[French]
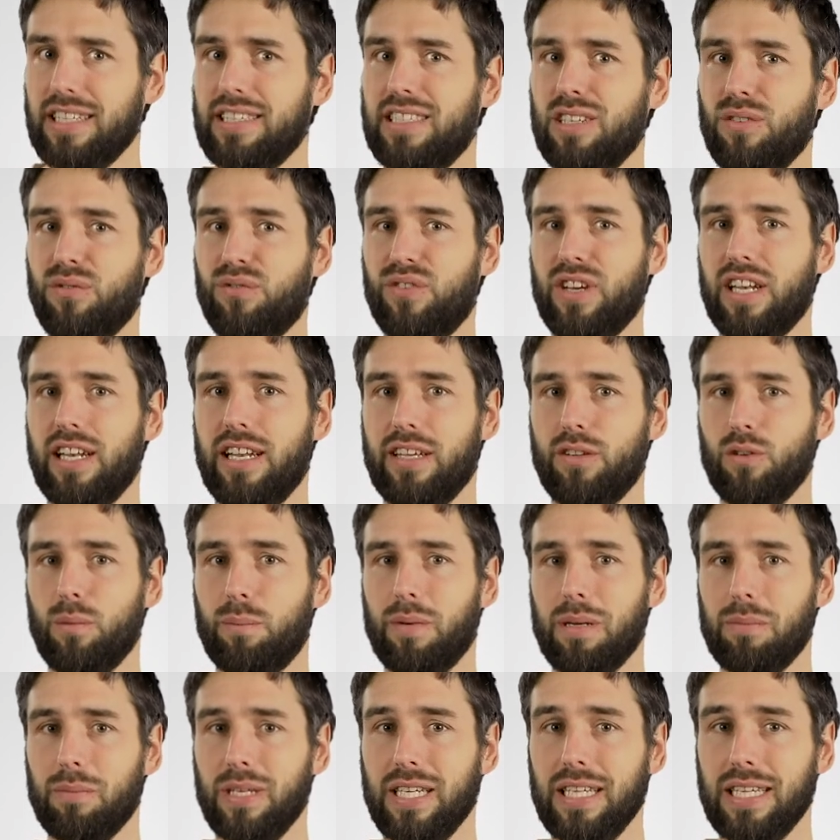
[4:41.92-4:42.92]
les effets de la
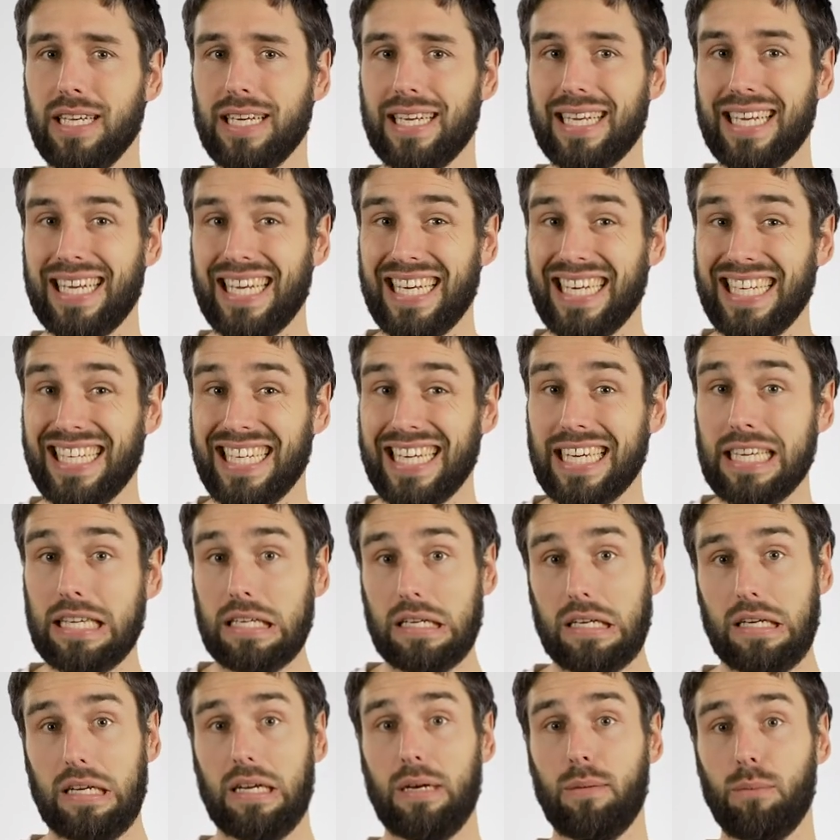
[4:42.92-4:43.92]
dopamine et y
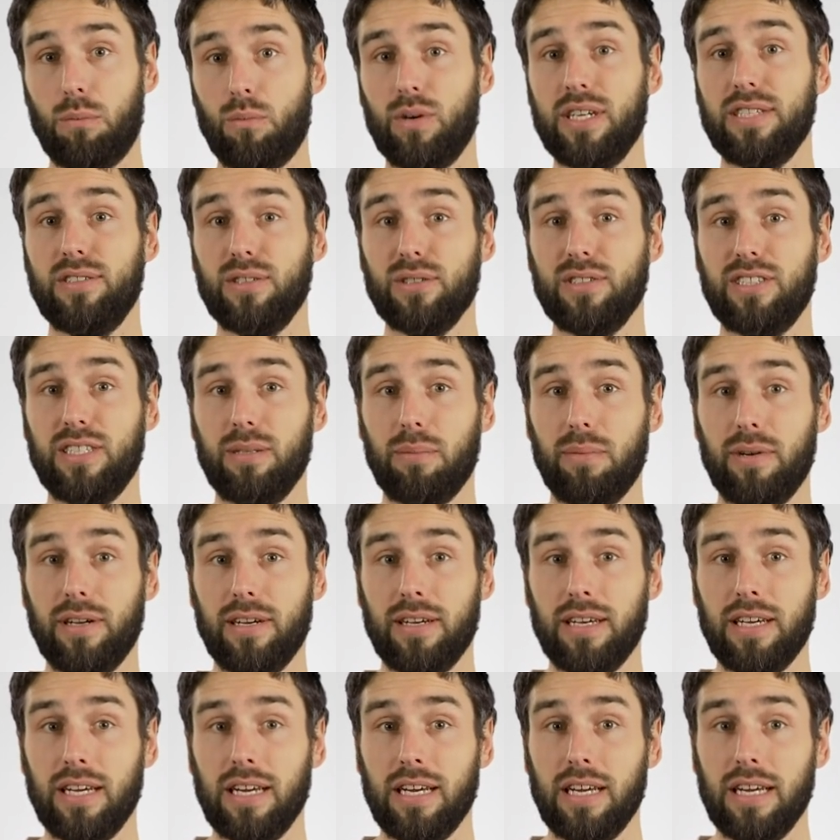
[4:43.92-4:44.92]
être moins sensible.
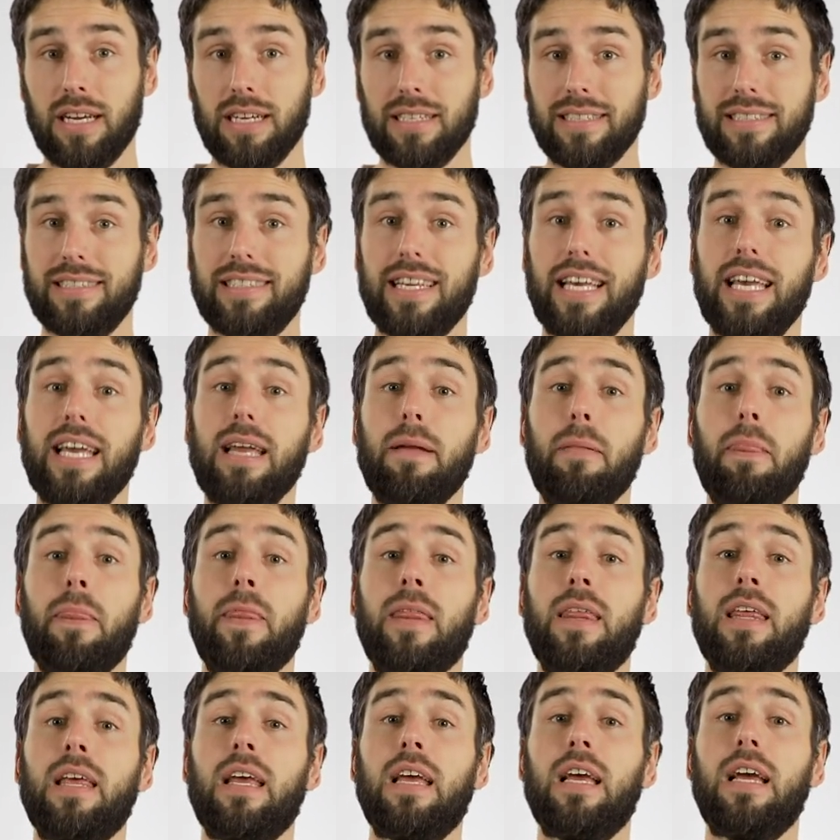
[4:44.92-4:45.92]
C'est
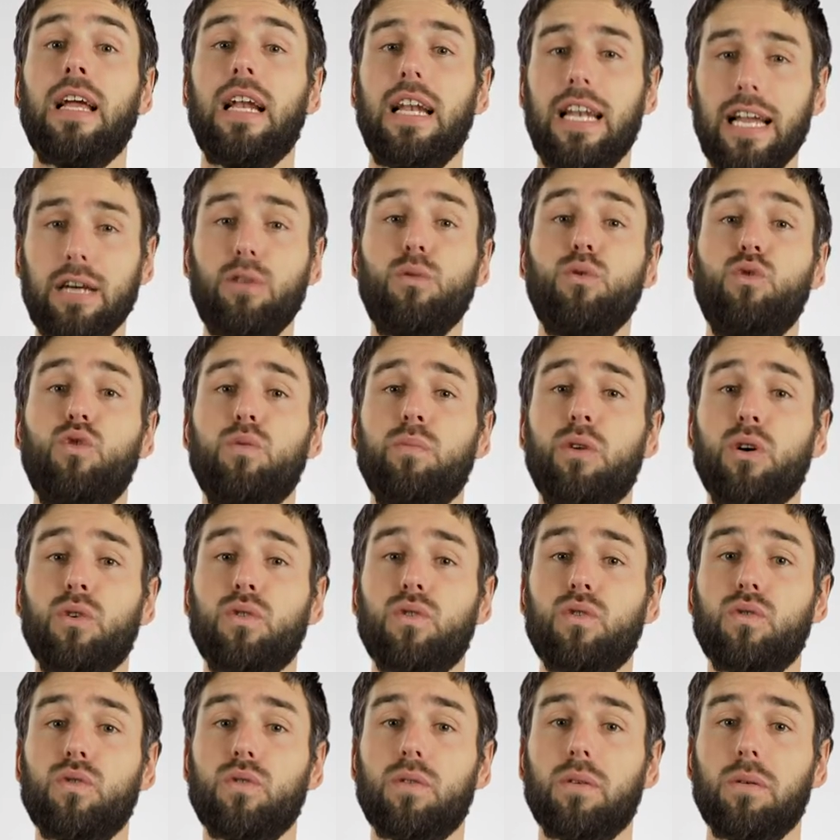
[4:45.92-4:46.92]

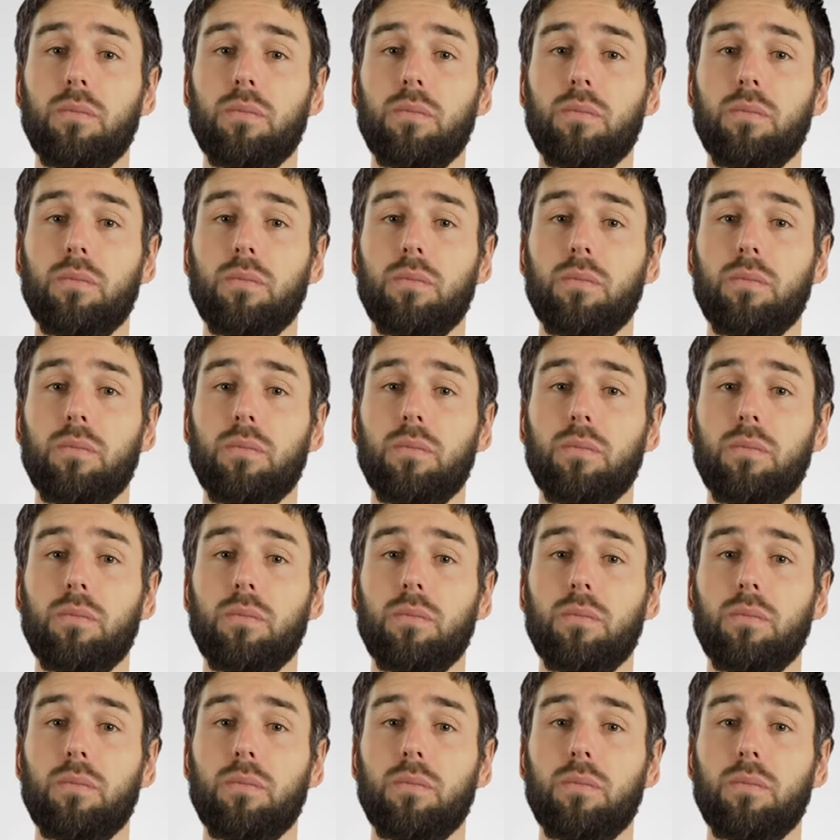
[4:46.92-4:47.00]
l'accoutumance.